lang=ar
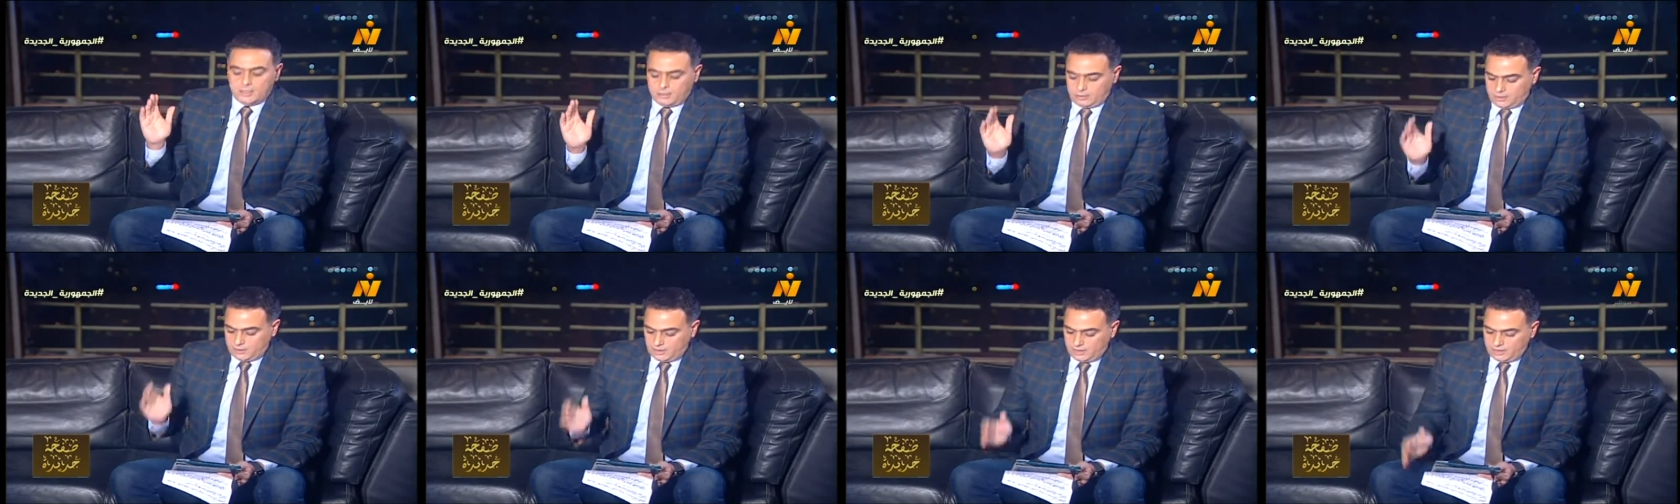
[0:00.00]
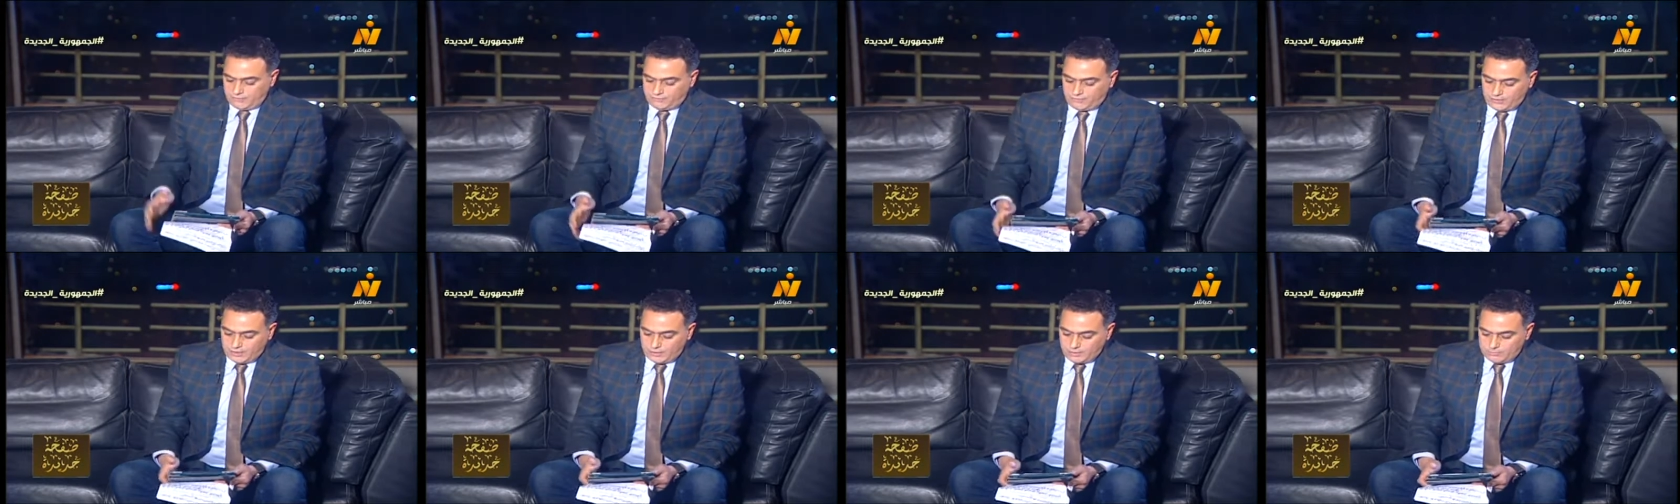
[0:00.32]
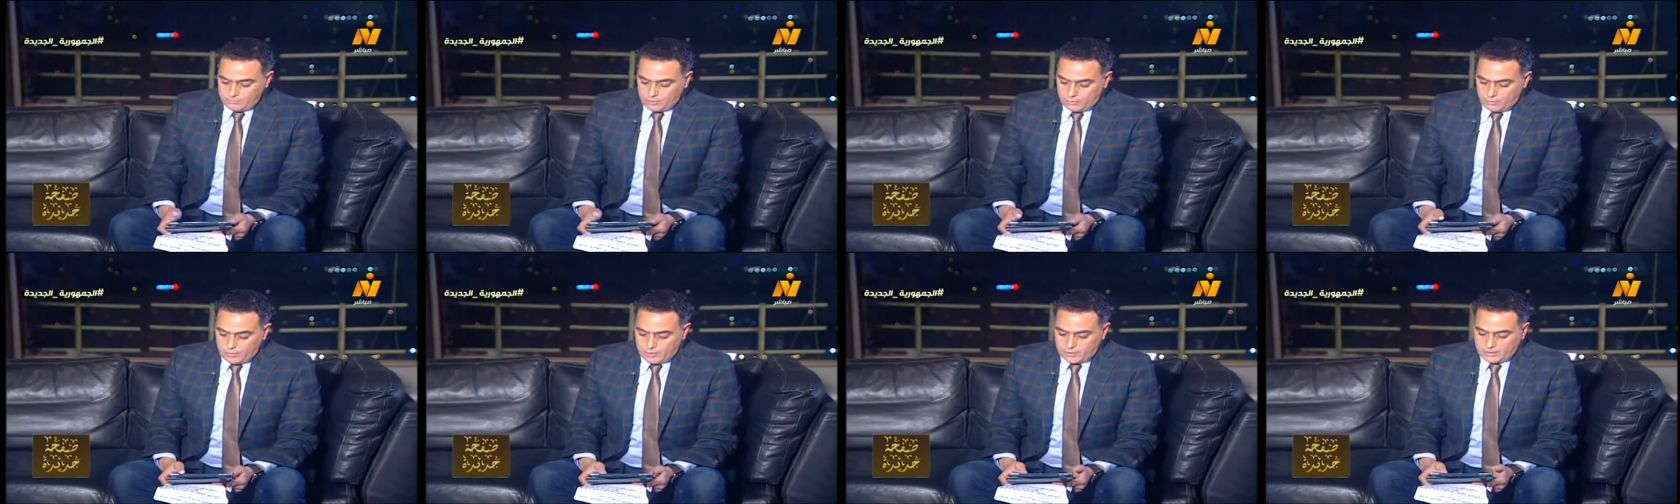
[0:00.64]
ضيفي اللي
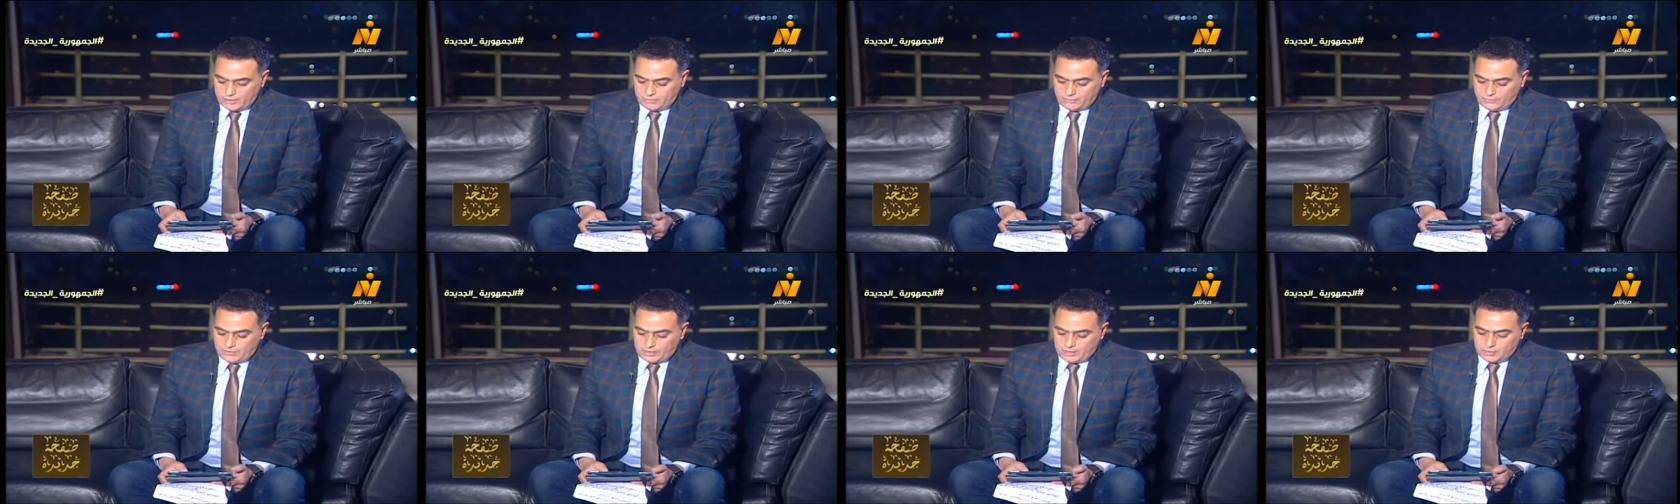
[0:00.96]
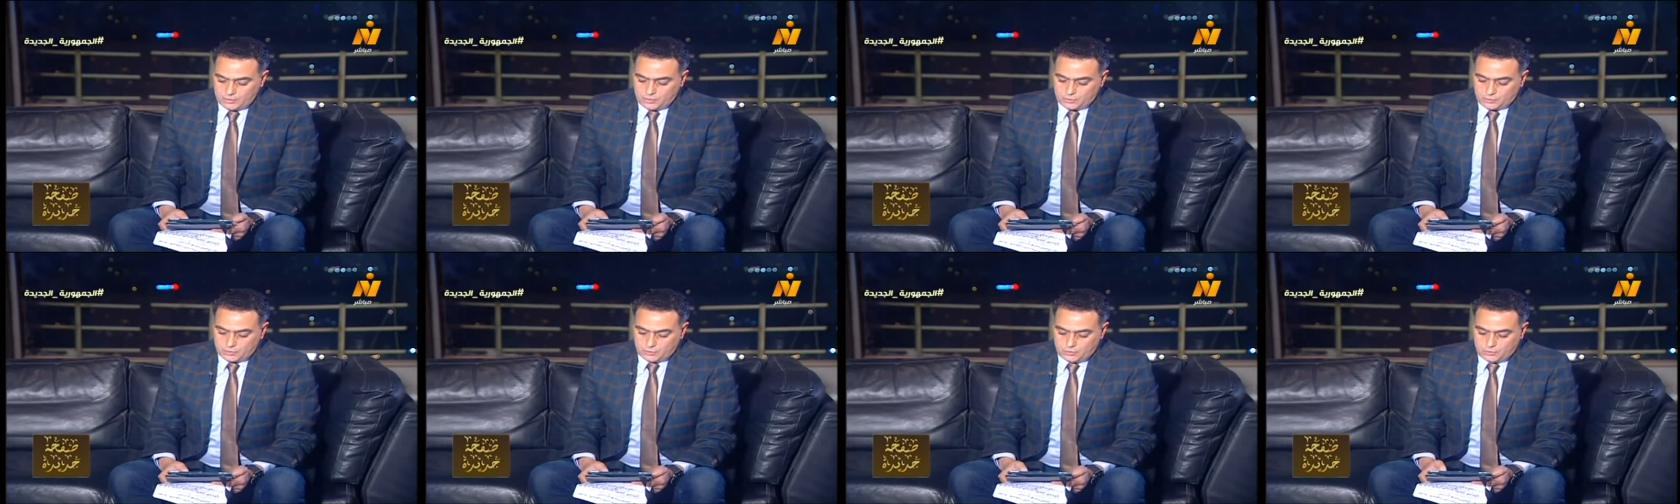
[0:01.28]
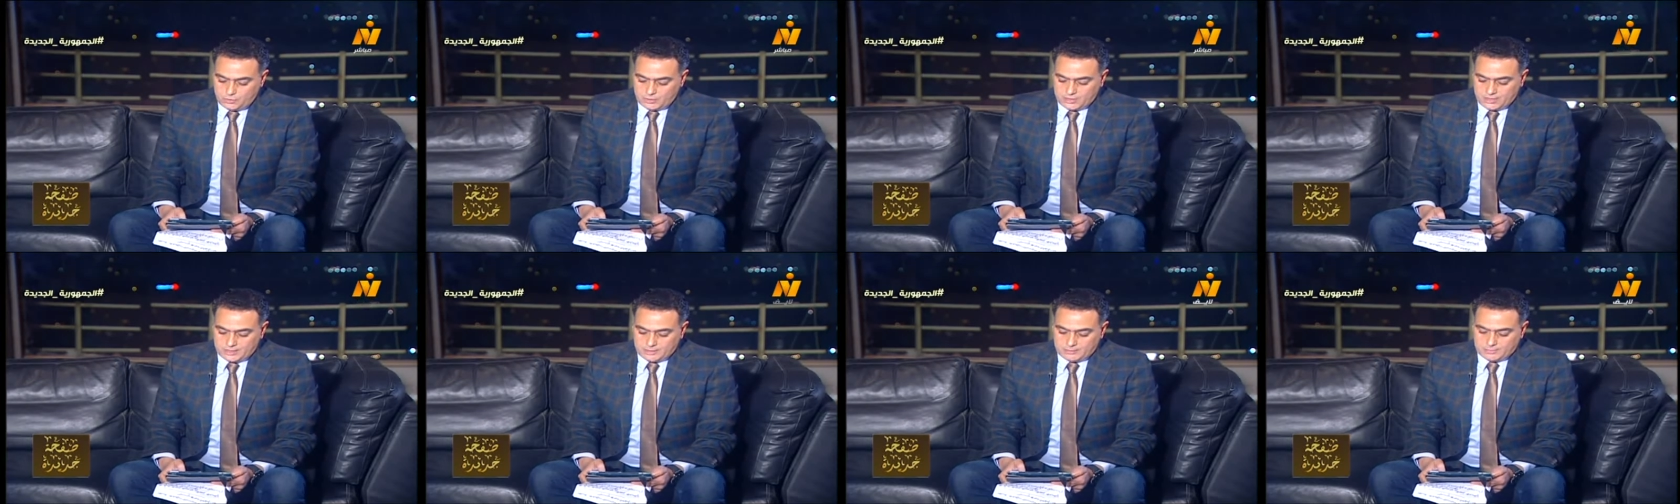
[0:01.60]
منورني في الاستوديو
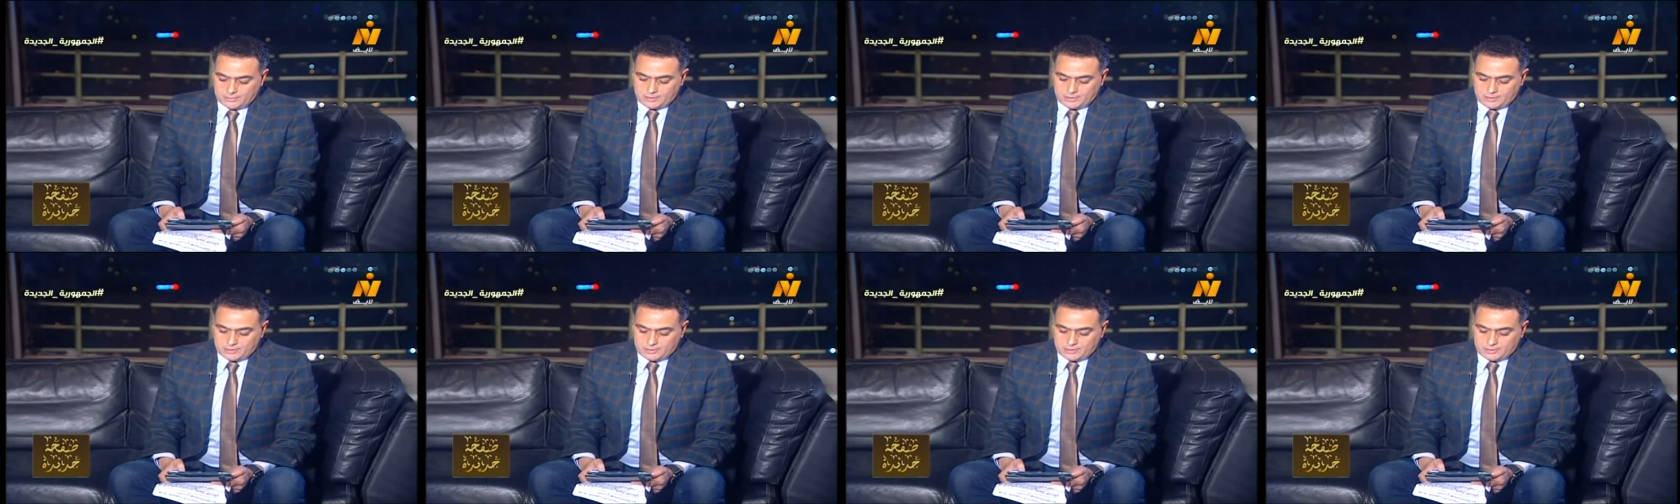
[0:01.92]
الكاتب